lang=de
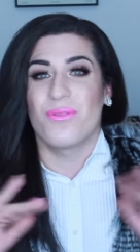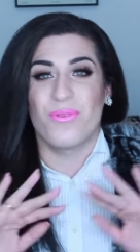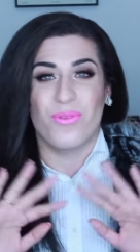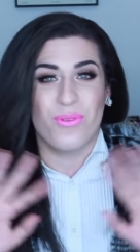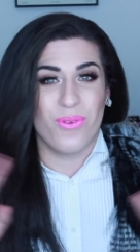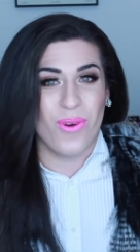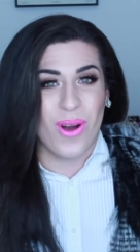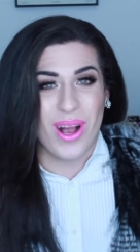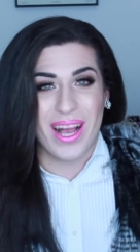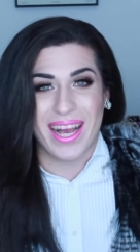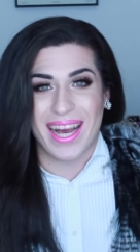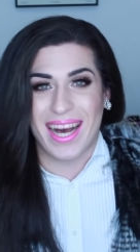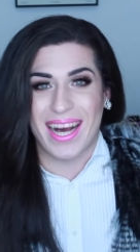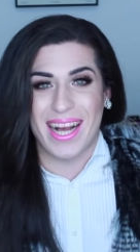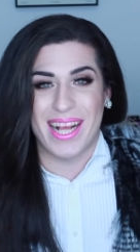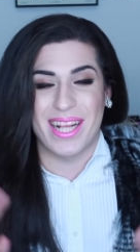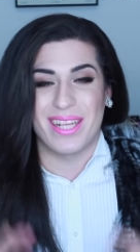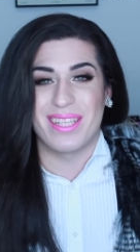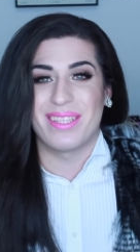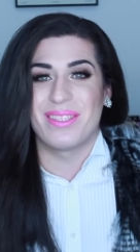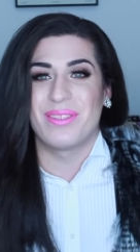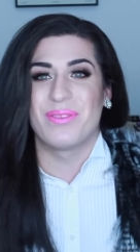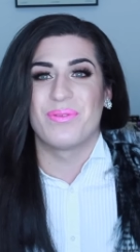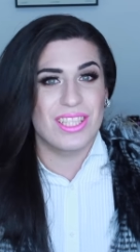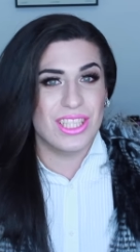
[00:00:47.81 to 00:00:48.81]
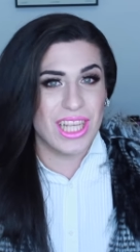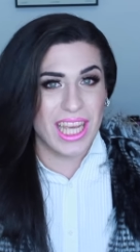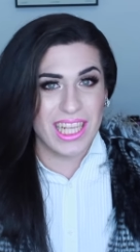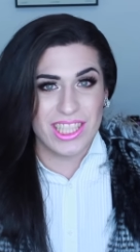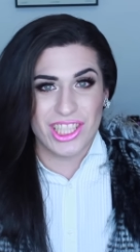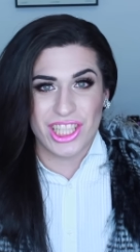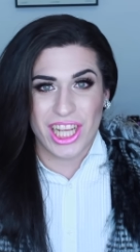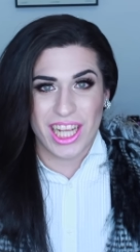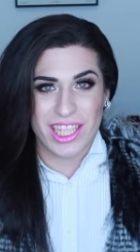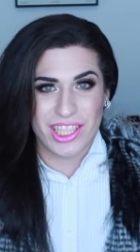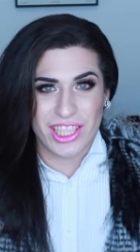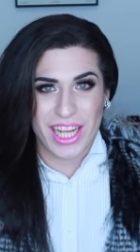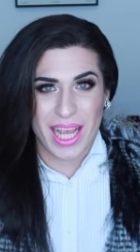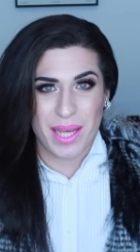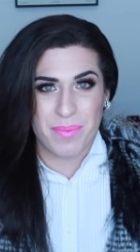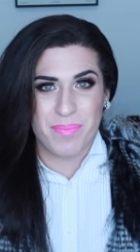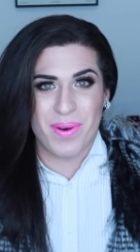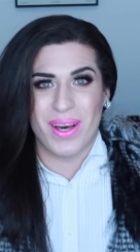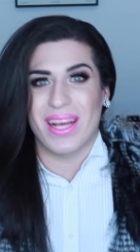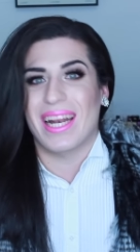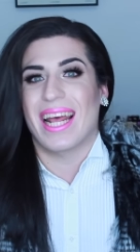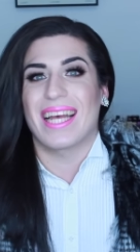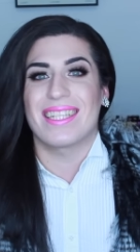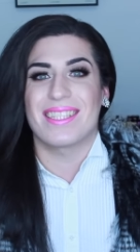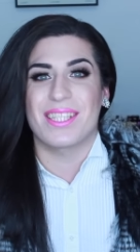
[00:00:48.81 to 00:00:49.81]
Voll geil. JJ
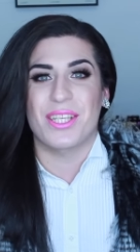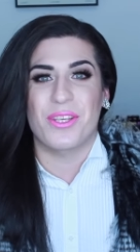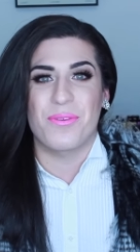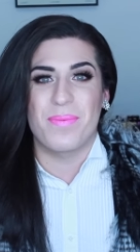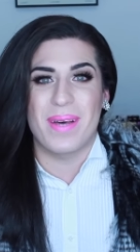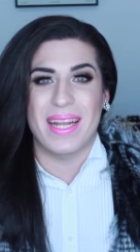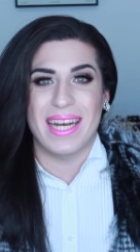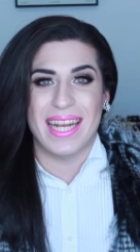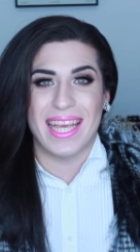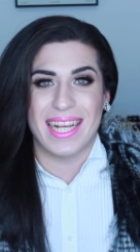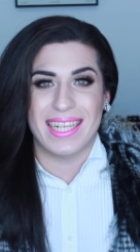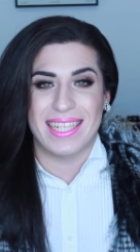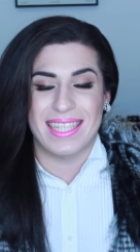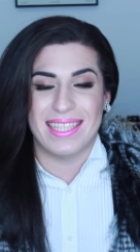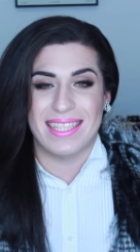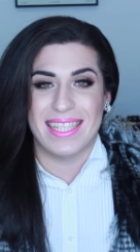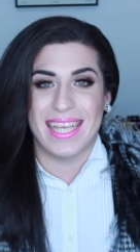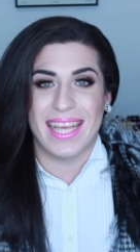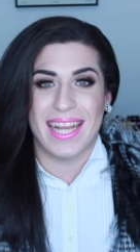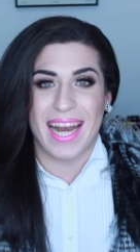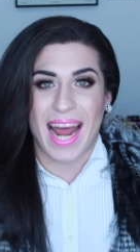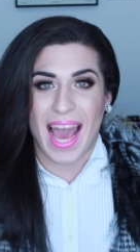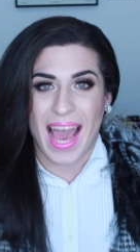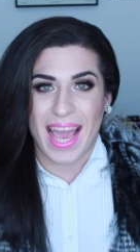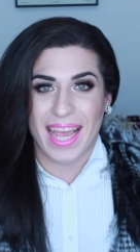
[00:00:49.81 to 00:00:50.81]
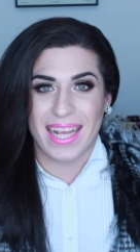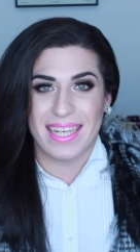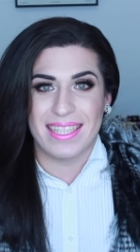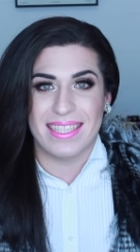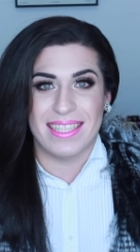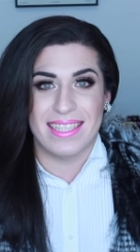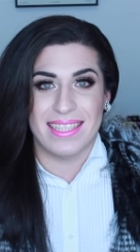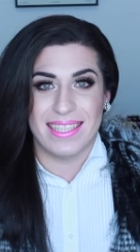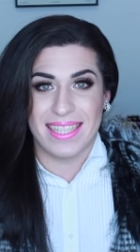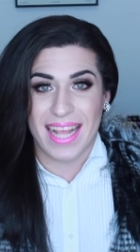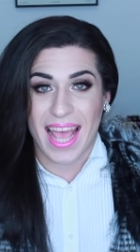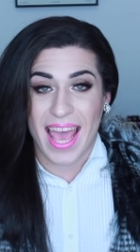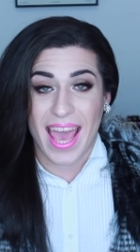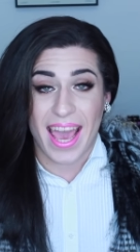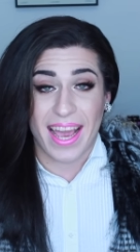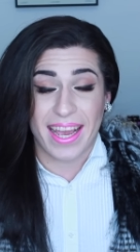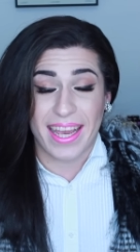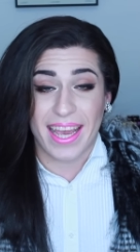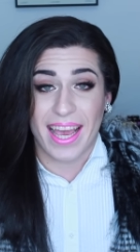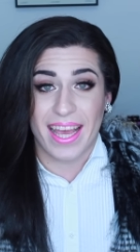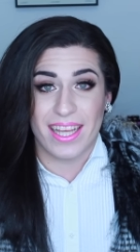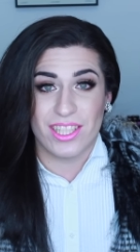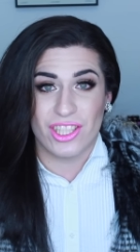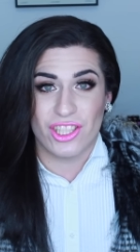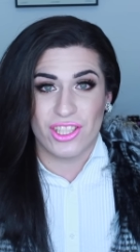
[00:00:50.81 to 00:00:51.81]
Jackpot hat sich überlegt, dass sie ihren eigenen
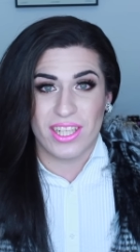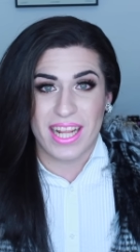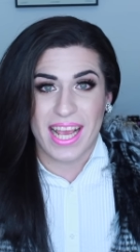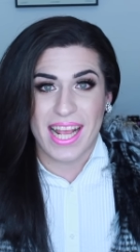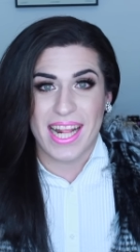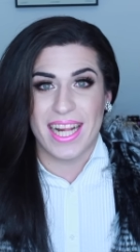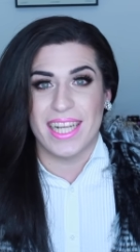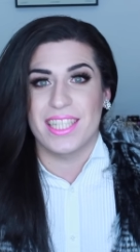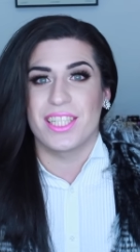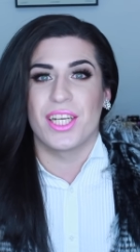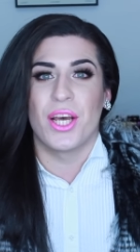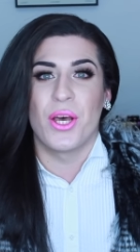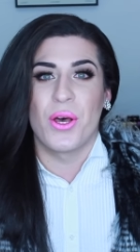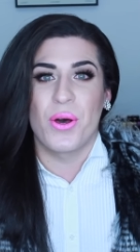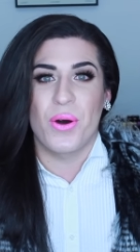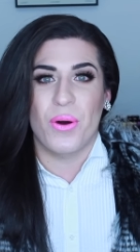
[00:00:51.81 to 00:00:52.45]
Tag erstellt